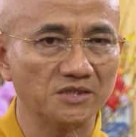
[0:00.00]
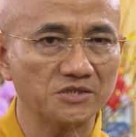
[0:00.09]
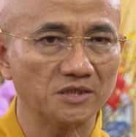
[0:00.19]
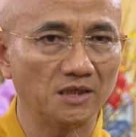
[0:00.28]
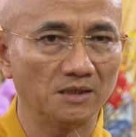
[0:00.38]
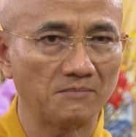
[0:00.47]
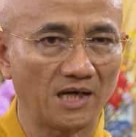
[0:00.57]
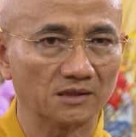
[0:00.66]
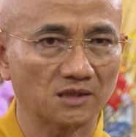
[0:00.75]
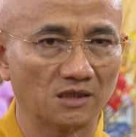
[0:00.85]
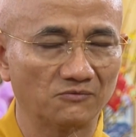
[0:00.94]
viện trên địa
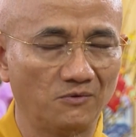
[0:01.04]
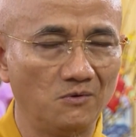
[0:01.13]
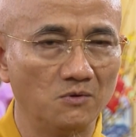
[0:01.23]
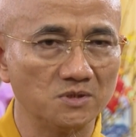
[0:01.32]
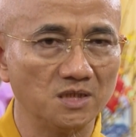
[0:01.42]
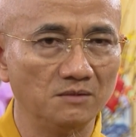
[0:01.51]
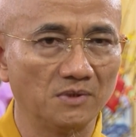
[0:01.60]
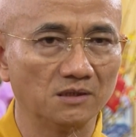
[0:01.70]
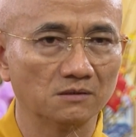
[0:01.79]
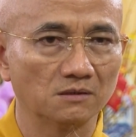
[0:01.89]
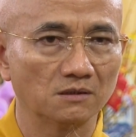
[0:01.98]
bàn thành phố Hồ Chí
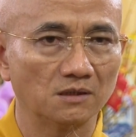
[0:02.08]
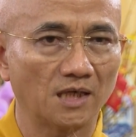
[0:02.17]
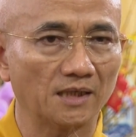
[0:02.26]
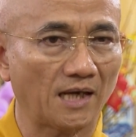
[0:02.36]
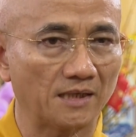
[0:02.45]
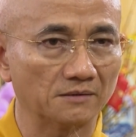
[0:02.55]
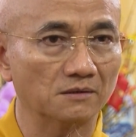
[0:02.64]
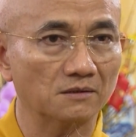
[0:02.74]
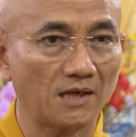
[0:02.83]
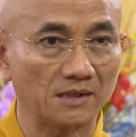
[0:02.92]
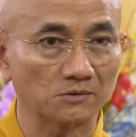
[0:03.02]
Minh lại càng
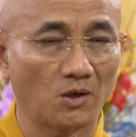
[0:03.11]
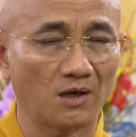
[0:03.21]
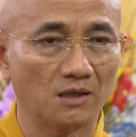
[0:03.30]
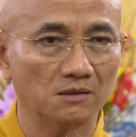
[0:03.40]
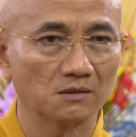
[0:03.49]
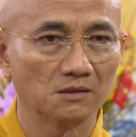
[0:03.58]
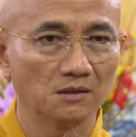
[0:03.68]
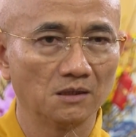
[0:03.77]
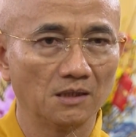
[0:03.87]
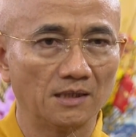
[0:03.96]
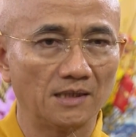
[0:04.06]
được lan tỏa.
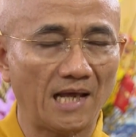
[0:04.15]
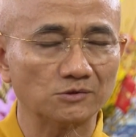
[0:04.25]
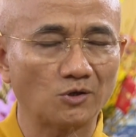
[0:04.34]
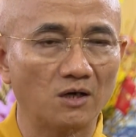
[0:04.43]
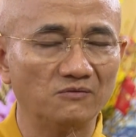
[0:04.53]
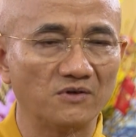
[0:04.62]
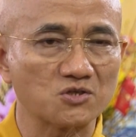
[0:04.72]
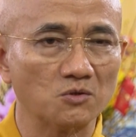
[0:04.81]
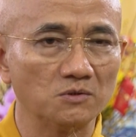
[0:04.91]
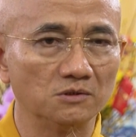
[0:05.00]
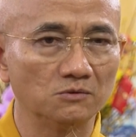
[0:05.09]
Lan tỏa về
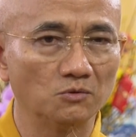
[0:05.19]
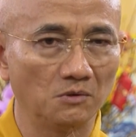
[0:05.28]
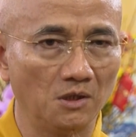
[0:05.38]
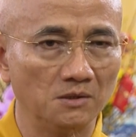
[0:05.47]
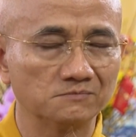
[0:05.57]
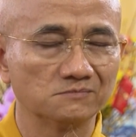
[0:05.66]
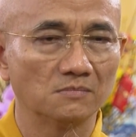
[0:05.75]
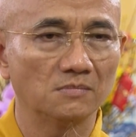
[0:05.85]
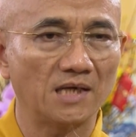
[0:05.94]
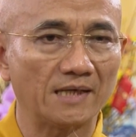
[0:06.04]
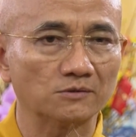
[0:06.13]
số lượng của lớp,
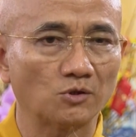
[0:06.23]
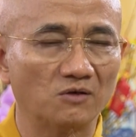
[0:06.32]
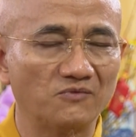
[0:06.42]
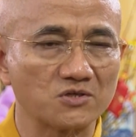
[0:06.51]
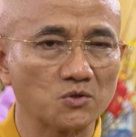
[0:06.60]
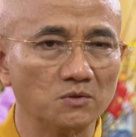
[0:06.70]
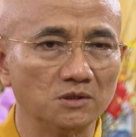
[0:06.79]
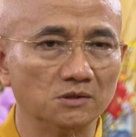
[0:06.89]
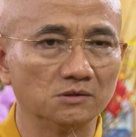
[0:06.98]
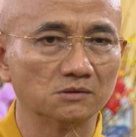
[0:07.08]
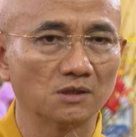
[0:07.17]
lan tỏa về số
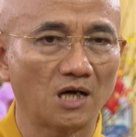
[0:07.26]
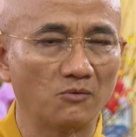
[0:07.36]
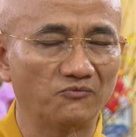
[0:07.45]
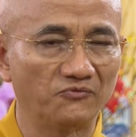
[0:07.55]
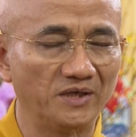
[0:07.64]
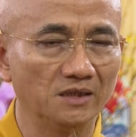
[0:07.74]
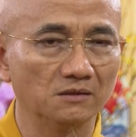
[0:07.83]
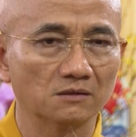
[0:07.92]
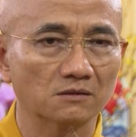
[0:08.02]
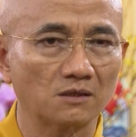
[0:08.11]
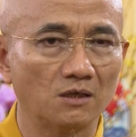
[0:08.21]
lượng học
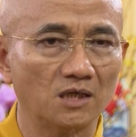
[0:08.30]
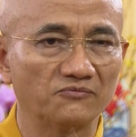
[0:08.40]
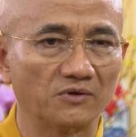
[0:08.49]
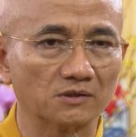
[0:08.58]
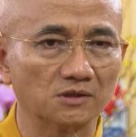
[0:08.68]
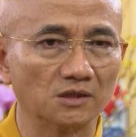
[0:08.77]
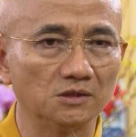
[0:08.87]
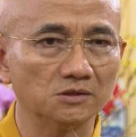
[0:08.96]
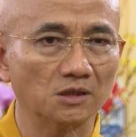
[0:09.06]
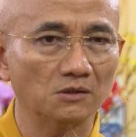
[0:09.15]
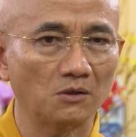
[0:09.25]
viên, đó là Phật
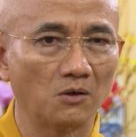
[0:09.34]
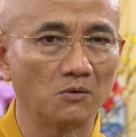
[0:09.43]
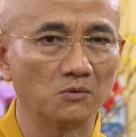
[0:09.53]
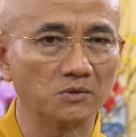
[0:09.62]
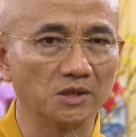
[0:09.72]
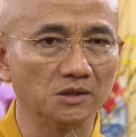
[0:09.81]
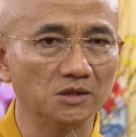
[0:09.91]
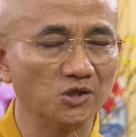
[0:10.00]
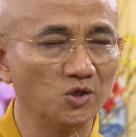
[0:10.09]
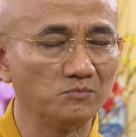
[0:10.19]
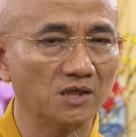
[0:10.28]
tử, tín đồ, những
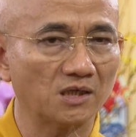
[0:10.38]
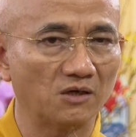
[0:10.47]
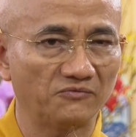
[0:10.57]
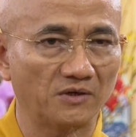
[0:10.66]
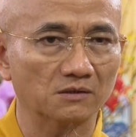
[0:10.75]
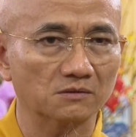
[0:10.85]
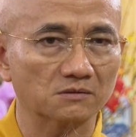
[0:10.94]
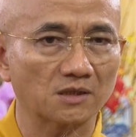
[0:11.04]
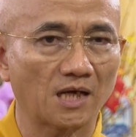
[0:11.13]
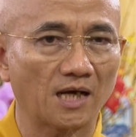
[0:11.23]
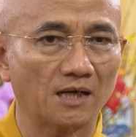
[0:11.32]
người yêu mến đạo Phật
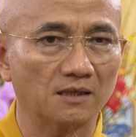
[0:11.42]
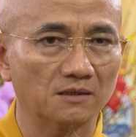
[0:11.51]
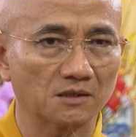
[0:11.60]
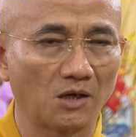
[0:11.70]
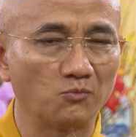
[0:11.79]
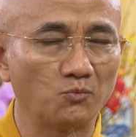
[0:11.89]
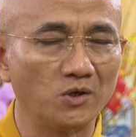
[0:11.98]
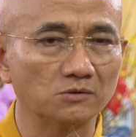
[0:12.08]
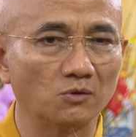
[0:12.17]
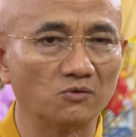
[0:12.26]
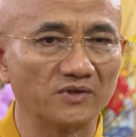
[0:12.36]
đã đồng
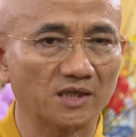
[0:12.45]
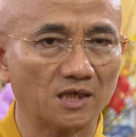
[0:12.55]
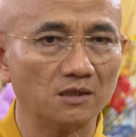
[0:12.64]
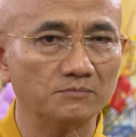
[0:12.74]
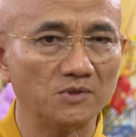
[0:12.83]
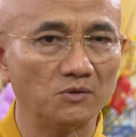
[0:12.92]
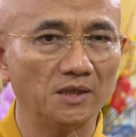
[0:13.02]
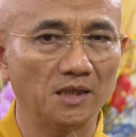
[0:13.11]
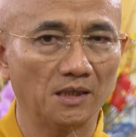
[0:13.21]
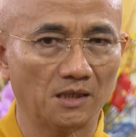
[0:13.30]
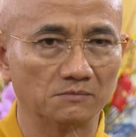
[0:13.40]
quy tụ về các lớp giáo
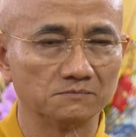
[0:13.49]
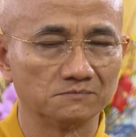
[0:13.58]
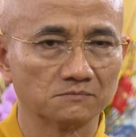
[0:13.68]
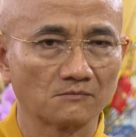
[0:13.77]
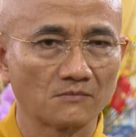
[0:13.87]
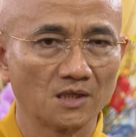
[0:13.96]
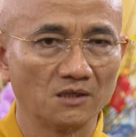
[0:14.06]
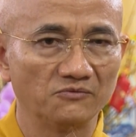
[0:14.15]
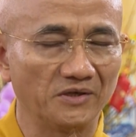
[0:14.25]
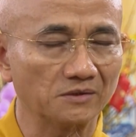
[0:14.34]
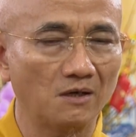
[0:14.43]
lý để học.
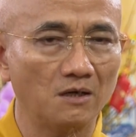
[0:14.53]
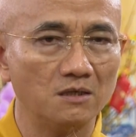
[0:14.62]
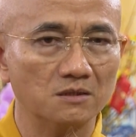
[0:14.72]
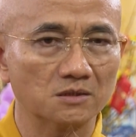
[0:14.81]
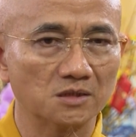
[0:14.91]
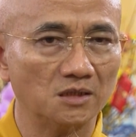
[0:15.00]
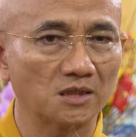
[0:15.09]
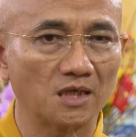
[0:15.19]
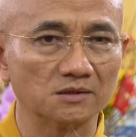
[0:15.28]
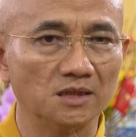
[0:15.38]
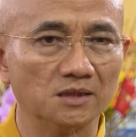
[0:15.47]
Việc đó rất cần